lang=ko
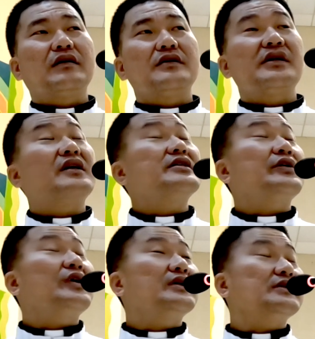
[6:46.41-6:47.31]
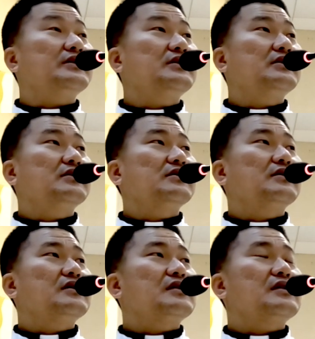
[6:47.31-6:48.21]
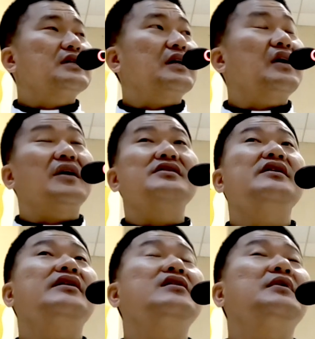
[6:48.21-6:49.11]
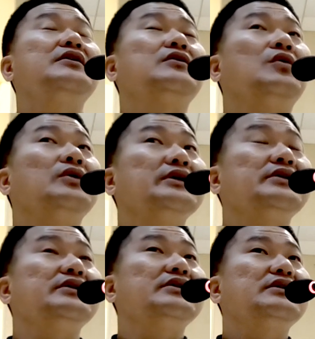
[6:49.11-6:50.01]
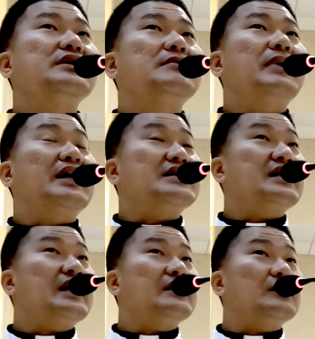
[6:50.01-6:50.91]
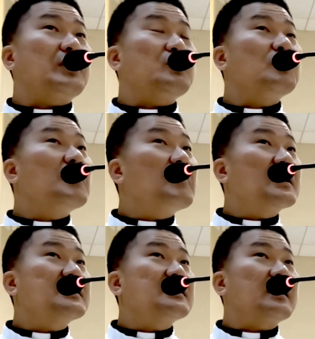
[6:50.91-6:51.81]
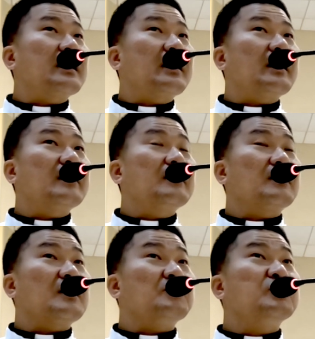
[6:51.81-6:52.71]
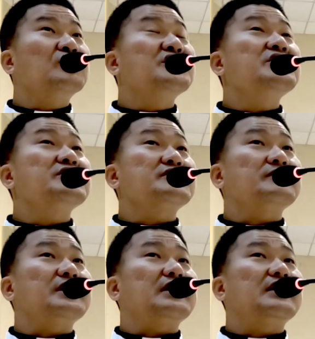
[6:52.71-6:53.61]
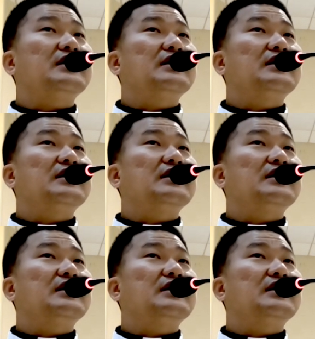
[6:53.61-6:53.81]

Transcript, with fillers: 세례자 요한은 자기에게 세례를 받으러 오는 바리사이들과 율법학자들에게 그렇게 부르짖었습니다.